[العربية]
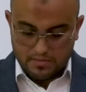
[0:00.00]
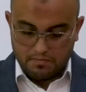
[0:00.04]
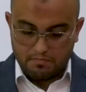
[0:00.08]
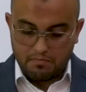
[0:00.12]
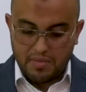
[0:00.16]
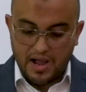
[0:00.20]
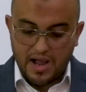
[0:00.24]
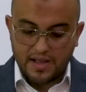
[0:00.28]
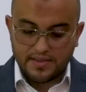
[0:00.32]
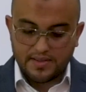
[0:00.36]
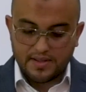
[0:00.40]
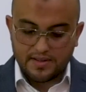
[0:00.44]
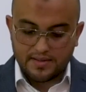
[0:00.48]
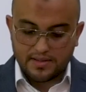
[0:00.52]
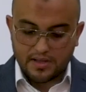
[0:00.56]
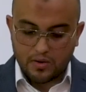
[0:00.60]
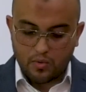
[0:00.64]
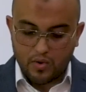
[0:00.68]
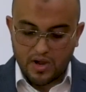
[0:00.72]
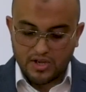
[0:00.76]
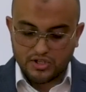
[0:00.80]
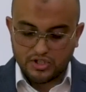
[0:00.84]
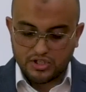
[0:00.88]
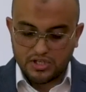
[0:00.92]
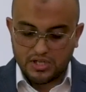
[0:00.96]
بعد
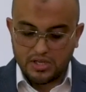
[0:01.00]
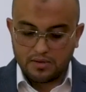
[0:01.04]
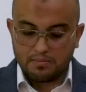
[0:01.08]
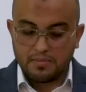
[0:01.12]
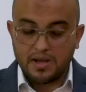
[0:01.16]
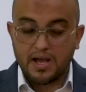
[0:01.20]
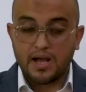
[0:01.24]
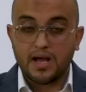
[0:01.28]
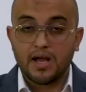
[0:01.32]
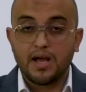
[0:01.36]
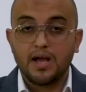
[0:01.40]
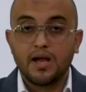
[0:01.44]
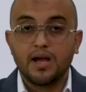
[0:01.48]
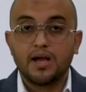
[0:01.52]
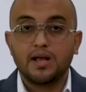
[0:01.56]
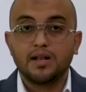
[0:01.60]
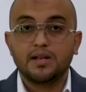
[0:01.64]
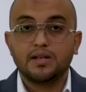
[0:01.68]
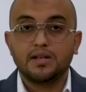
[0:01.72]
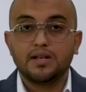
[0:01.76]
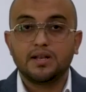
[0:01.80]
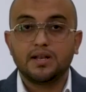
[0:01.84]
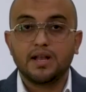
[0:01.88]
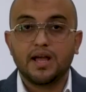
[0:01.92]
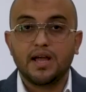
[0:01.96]
زواجهما
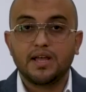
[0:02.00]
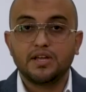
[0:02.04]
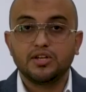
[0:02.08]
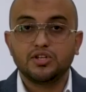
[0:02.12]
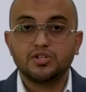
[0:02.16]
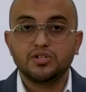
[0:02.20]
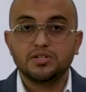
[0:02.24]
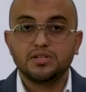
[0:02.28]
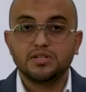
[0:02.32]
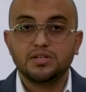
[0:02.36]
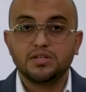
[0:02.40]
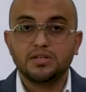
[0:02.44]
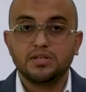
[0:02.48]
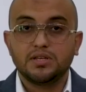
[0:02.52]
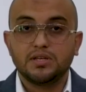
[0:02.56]
للعيش